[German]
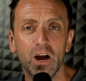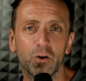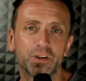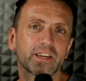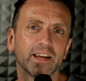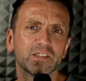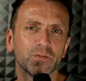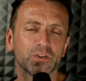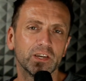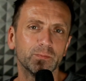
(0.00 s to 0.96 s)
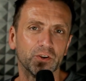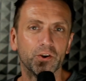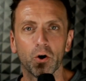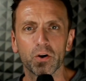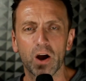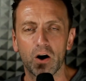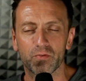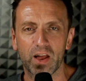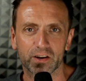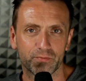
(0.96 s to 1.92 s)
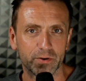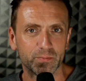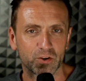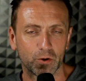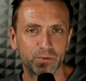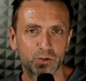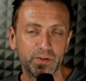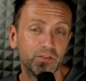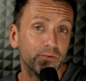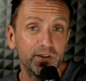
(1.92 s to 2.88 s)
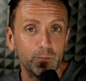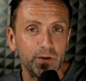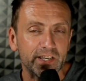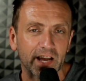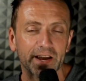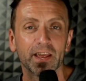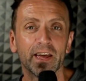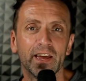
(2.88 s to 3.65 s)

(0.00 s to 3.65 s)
Und das Ganze wird eben so eine Neuauflage von dem Zombie-Spiel für die Wii sein,